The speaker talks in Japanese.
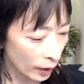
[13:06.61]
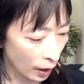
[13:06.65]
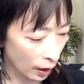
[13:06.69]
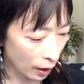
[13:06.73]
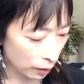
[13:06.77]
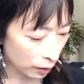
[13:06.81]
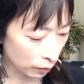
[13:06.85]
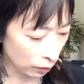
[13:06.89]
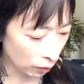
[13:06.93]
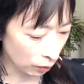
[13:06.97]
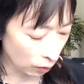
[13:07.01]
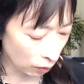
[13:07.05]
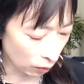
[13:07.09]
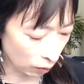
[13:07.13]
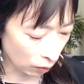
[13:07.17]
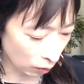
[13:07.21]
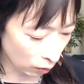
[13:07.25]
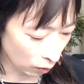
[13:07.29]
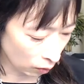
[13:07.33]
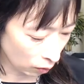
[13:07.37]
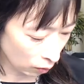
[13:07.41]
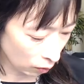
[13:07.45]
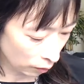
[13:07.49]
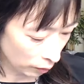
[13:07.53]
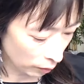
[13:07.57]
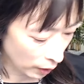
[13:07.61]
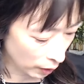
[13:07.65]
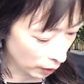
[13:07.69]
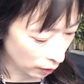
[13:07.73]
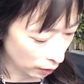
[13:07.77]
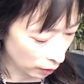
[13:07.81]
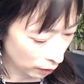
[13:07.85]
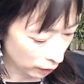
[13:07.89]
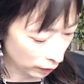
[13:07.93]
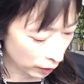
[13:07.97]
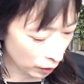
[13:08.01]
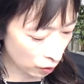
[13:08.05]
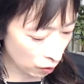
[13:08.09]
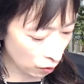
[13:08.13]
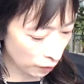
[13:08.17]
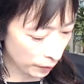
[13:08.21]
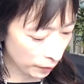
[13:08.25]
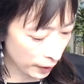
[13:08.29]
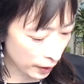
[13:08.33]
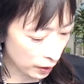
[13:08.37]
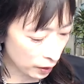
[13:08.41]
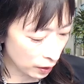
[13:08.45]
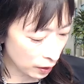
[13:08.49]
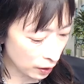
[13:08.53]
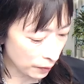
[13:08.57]
あの、まあ、私の
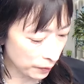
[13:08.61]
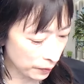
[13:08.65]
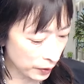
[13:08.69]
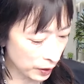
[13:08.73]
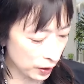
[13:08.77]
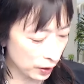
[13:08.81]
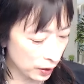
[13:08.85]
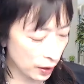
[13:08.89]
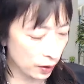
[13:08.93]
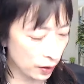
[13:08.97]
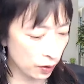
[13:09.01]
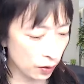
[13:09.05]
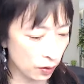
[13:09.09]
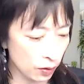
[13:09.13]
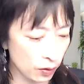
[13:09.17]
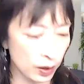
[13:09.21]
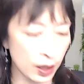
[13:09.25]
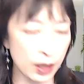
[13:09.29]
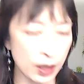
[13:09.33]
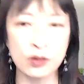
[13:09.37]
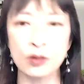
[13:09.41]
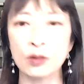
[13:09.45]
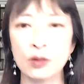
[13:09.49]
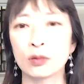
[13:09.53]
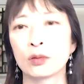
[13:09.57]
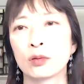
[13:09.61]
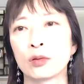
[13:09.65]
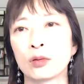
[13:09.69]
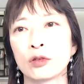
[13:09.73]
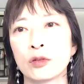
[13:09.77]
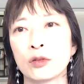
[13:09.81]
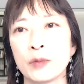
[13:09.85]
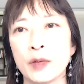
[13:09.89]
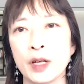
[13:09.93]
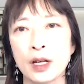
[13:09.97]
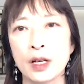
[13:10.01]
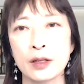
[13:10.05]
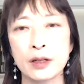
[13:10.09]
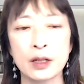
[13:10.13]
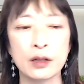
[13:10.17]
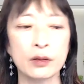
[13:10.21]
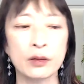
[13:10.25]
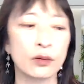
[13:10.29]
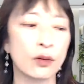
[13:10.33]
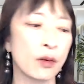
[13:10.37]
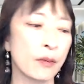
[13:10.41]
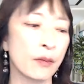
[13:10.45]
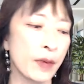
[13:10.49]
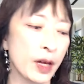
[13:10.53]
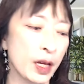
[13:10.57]
場合にはビジネスセッションと組み合わせ
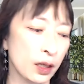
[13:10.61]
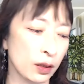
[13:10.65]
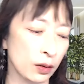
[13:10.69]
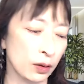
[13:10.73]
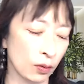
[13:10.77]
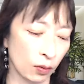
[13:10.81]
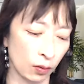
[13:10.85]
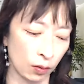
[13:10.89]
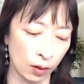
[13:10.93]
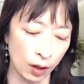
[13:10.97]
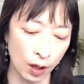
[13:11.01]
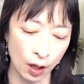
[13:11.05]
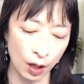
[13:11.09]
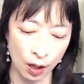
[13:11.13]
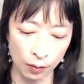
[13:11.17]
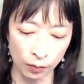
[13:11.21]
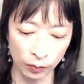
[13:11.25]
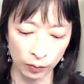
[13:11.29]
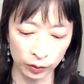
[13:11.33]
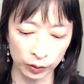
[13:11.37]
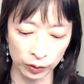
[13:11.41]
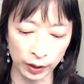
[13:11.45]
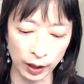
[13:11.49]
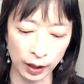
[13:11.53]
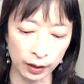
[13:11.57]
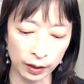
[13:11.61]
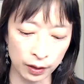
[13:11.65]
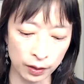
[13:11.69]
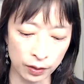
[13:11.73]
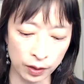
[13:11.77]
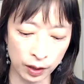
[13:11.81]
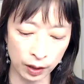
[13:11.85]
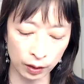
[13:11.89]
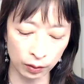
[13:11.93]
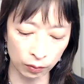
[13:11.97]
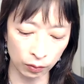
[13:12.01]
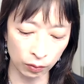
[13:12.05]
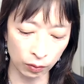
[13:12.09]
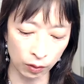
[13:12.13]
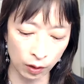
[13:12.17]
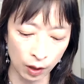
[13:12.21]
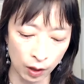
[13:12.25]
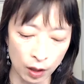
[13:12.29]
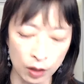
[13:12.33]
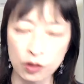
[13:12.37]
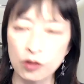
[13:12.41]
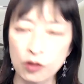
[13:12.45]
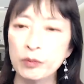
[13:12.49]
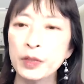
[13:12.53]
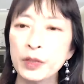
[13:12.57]
るのがメインのものなんですけど、
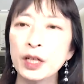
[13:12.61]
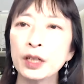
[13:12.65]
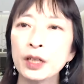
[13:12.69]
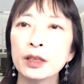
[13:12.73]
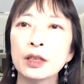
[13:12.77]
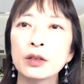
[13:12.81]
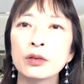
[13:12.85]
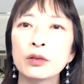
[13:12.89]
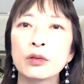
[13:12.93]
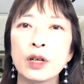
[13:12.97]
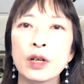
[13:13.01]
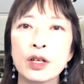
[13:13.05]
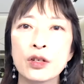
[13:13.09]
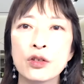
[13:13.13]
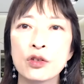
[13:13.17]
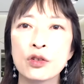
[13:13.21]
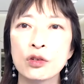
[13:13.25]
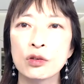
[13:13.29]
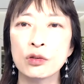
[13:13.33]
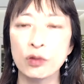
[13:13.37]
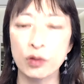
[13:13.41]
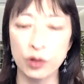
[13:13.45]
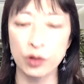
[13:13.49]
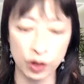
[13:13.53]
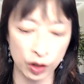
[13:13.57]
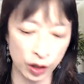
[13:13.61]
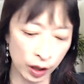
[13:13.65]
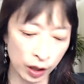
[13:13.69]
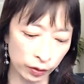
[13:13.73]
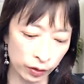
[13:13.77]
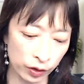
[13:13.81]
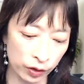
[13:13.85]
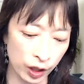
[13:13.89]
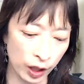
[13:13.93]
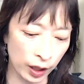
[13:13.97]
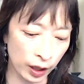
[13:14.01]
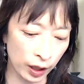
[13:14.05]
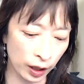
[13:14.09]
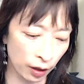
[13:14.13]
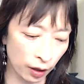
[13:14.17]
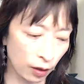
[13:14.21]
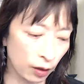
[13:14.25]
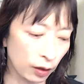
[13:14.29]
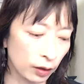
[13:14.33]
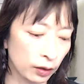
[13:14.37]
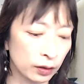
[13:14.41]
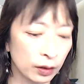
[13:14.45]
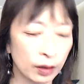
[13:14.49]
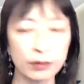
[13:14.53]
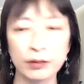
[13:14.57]
読み方の練習をしなくちゃいけな
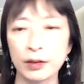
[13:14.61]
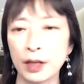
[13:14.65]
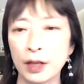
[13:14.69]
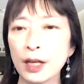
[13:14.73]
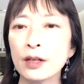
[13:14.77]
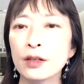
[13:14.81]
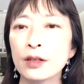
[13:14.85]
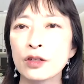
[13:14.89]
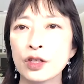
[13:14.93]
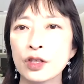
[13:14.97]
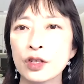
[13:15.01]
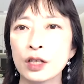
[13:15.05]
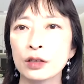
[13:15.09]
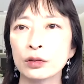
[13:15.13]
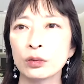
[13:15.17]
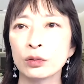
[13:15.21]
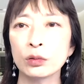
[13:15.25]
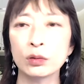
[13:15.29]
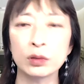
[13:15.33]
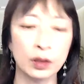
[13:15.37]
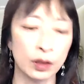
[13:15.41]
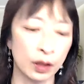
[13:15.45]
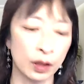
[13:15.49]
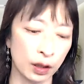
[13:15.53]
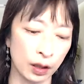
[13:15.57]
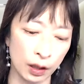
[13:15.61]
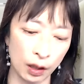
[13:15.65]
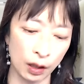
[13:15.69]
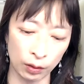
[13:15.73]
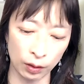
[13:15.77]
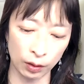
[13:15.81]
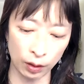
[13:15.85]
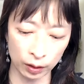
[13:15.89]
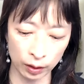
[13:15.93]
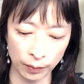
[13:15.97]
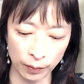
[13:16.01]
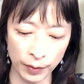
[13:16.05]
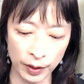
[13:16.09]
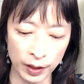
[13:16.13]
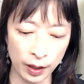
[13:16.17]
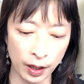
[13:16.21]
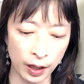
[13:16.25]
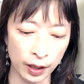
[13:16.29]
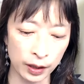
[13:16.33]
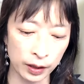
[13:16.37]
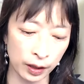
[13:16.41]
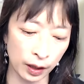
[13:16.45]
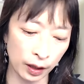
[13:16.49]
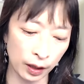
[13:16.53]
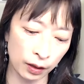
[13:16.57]
かったんで、資格取っただけだと頭に
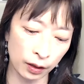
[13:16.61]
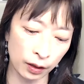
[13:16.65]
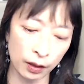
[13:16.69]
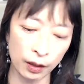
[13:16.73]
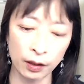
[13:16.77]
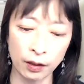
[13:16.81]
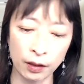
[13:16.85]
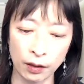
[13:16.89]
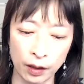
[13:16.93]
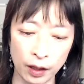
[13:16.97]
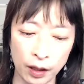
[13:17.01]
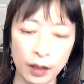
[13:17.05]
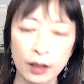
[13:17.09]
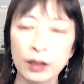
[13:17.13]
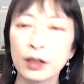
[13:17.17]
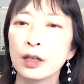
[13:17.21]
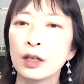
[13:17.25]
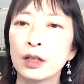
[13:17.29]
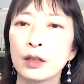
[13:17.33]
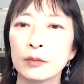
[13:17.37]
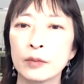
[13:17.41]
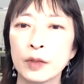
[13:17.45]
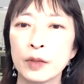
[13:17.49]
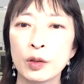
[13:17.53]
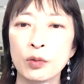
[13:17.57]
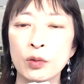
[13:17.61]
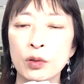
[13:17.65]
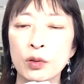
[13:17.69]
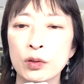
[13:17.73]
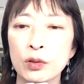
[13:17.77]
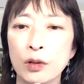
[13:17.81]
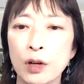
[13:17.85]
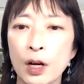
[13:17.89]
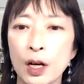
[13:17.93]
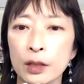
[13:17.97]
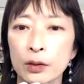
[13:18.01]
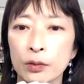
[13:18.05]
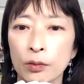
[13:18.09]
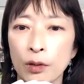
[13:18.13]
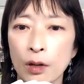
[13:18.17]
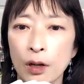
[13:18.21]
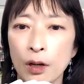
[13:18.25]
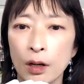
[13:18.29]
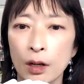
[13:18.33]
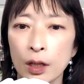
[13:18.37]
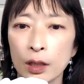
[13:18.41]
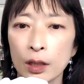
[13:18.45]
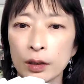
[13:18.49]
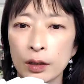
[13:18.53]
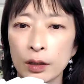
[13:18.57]
入っていかないから、まあ、こういうカード
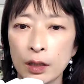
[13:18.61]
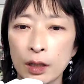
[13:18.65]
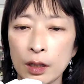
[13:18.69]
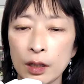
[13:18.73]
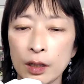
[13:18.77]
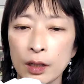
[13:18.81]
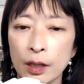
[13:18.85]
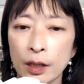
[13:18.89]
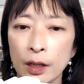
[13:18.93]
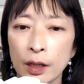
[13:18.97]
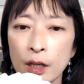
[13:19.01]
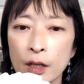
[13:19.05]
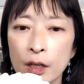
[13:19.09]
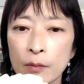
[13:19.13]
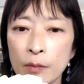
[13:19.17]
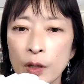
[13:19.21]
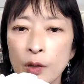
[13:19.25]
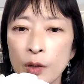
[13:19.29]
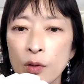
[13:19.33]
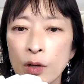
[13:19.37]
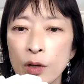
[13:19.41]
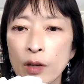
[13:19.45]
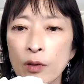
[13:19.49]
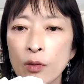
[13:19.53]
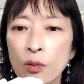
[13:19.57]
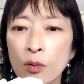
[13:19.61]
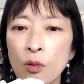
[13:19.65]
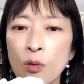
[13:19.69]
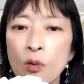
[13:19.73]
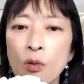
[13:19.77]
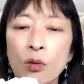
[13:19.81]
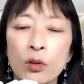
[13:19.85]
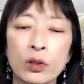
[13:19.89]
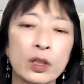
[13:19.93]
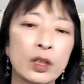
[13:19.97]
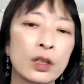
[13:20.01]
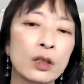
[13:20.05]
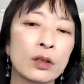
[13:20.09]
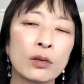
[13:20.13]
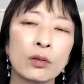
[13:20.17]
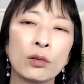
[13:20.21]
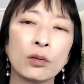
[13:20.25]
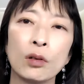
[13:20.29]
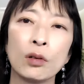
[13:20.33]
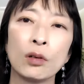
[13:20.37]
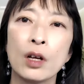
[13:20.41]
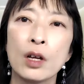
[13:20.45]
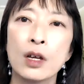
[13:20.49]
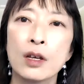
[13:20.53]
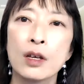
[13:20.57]
があって、まあ、これをご本人
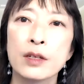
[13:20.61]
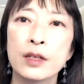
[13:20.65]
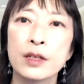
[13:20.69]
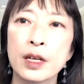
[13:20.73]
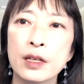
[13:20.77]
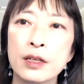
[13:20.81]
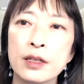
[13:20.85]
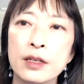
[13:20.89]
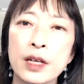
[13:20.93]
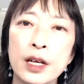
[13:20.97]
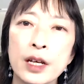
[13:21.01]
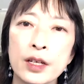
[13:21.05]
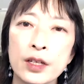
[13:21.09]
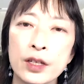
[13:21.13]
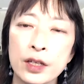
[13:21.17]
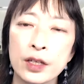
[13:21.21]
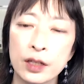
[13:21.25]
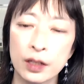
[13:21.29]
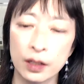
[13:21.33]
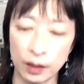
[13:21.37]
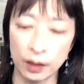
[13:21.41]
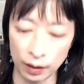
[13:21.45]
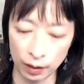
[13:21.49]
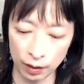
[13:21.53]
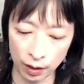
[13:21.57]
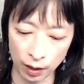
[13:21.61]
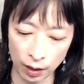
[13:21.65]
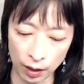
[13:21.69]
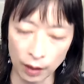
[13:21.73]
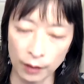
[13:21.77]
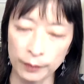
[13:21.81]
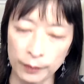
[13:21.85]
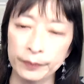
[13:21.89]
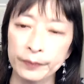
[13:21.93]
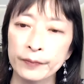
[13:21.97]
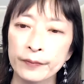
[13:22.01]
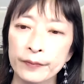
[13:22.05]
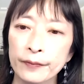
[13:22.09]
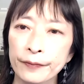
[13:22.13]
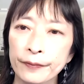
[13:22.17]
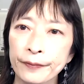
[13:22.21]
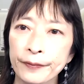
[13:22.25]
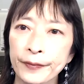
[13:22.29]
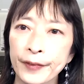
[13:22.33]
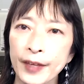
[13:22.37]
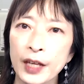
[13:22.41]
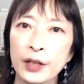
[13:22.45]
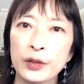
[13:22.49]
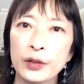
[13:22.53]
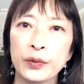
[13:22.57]
の潜在意識が
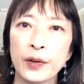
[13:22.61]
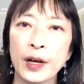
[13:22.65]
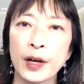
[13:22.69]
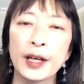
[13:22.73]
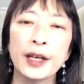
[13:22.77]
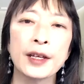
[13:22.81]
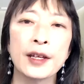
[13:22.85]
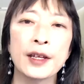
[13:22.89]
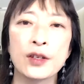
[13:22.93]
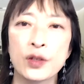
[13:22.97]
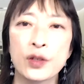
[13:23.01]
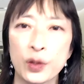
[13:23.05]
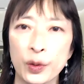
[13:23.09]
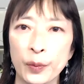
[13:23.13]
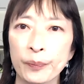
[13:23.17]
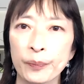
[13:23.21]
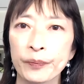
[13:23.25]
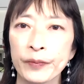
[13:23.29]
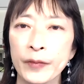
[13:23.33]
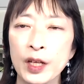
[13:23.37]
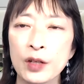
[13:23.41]
出るわけですよ。